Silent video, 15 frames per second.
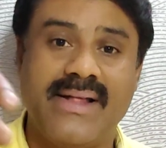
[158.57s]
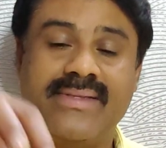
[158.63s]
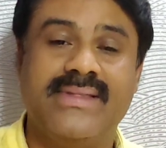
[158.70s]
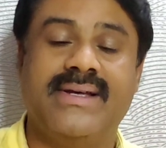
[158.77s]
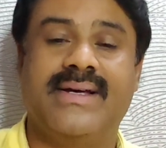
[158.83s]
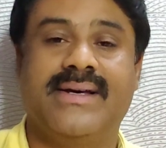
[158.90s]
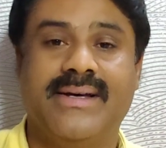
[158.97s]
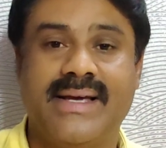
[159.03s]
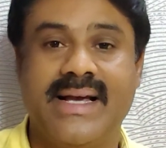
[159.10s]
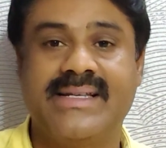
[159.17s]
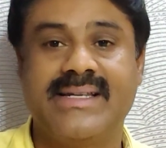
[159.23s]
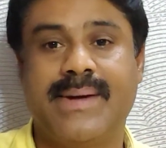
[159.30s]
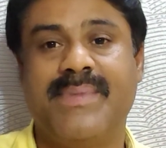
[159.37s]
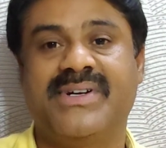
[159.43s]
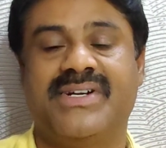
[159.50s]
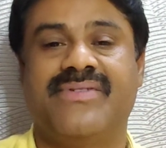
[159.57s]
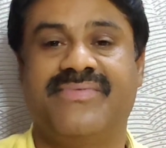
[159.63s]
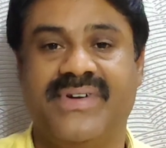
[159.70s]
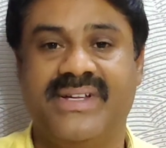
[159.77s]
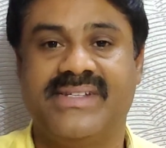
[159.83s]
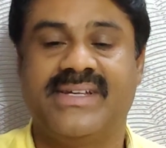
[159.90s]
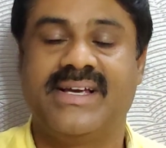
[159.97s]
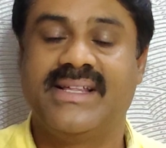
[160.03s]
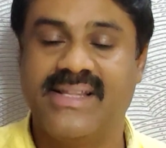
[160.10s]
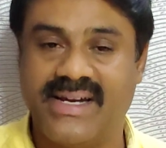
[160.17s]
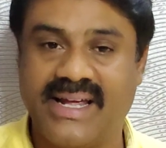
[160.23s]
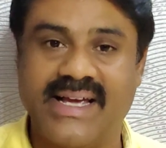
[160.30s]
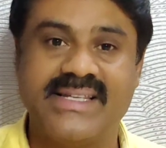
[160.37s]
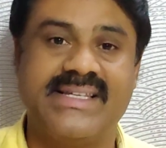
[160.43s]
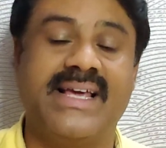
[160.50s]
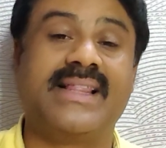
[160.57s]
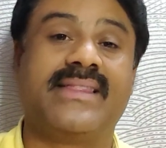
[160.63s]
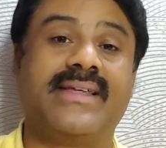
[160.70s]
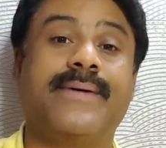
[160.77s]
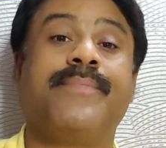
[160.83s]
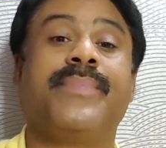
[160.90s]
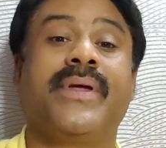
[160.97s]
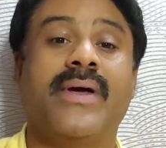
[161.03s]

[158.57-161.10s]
அந்த எக்ஸாமினேஷன் ஃபீஸ் இதை நீங்கள் சேர்த்து